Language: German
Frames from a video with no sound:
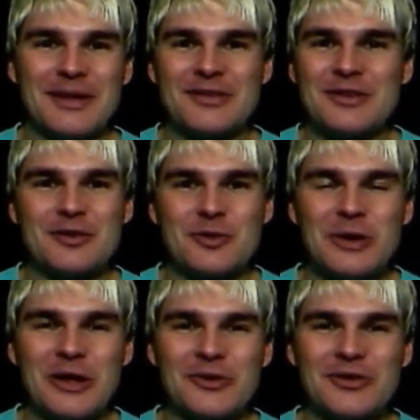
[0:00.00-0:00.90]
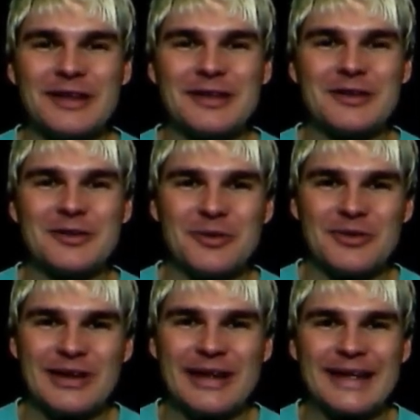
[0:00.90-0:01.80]
Sieht cool aus, denke ich,
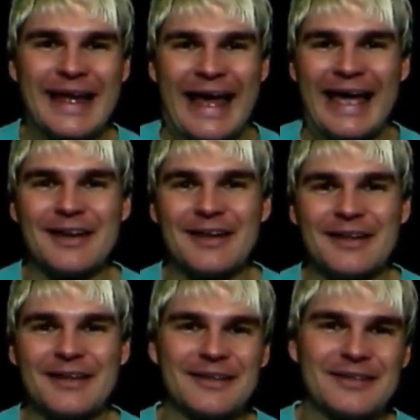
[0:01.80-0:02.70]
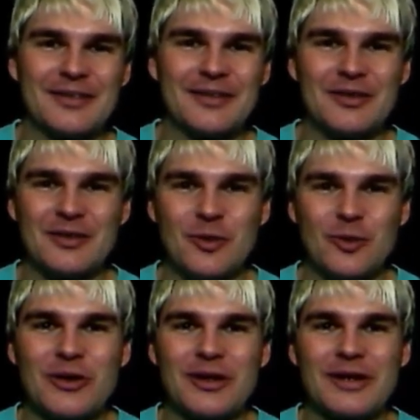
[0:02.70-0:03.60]
und ein
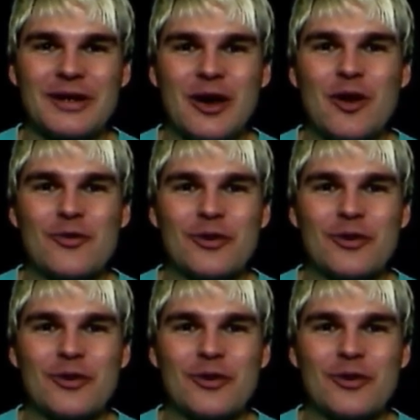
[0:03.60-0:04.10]
toller Kauf.